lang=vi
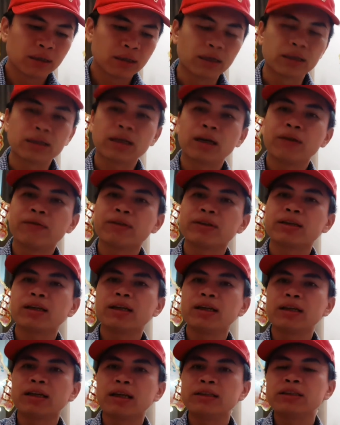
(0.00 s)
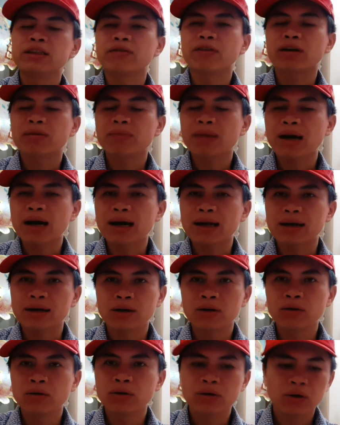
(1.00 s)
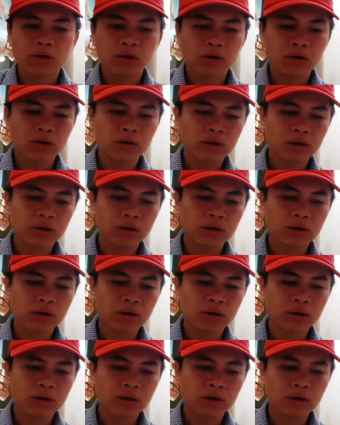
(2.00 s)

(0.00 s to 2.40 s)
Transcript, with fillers: người thân và gia đình anh chị và các bạn luôn có